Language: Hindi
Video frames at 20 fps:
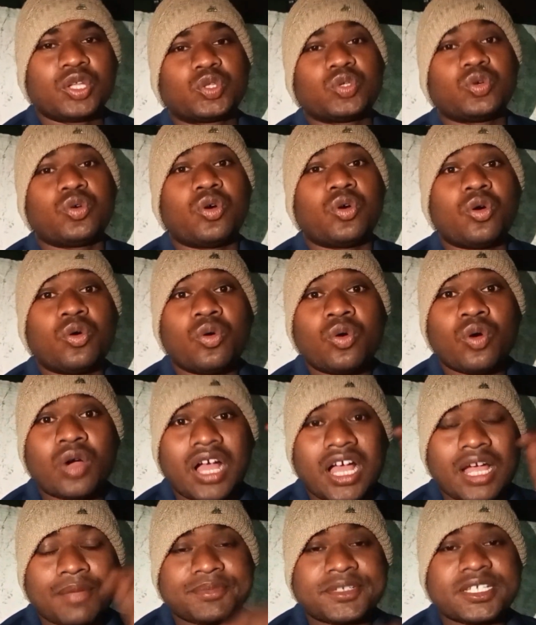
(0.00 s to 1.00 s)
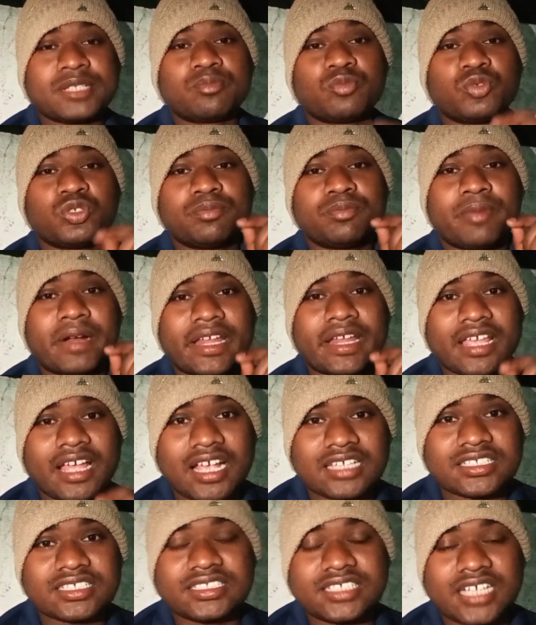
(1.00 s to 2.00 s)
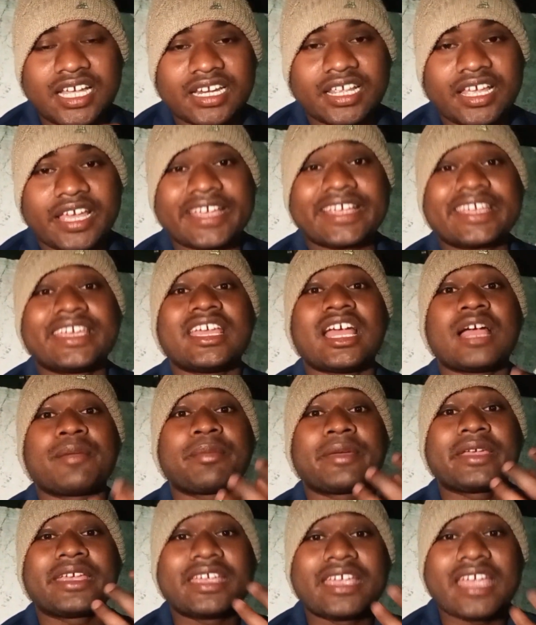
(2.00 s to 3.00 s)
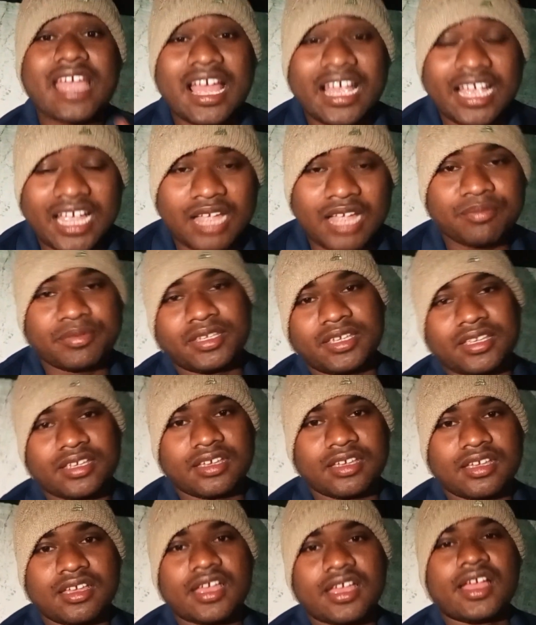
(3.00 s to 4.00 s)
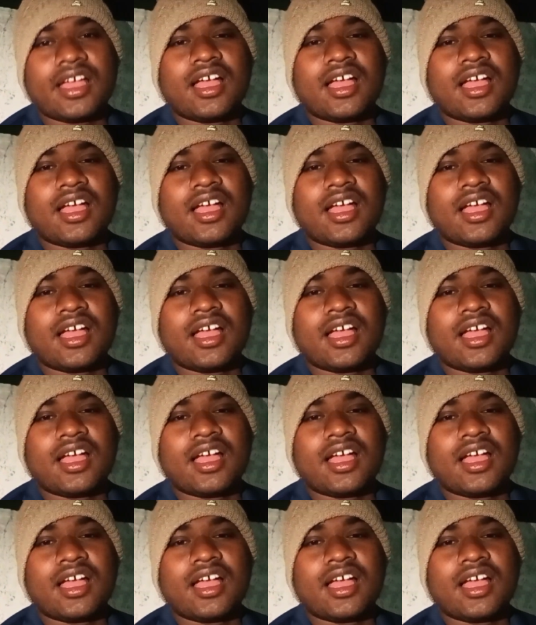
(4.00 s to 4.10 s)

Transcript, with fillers: तो वो आप चीज़ बहुत बढ़िया से जानकारी कि आप क्या काम किए हैं